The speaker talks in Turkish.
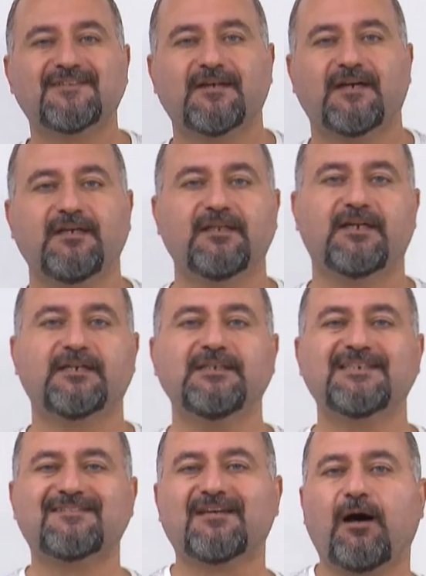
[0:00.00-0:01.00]

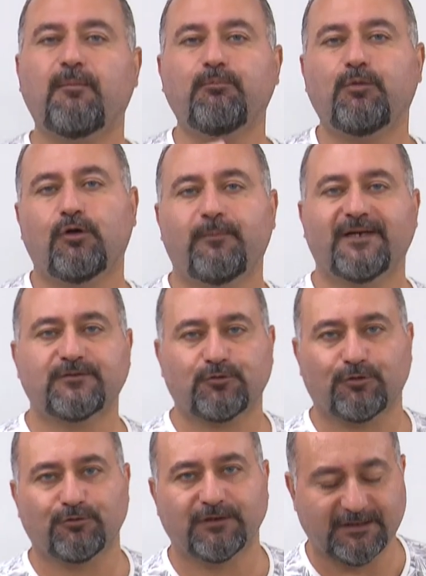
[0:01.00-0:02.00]
sayılarını tam bölmek
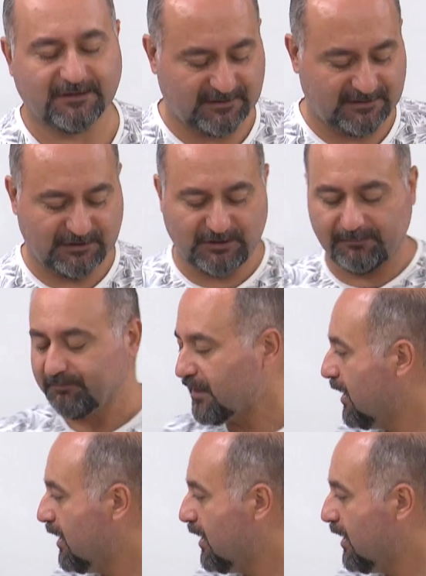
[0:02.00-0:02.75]
zorundadır diyeceğim.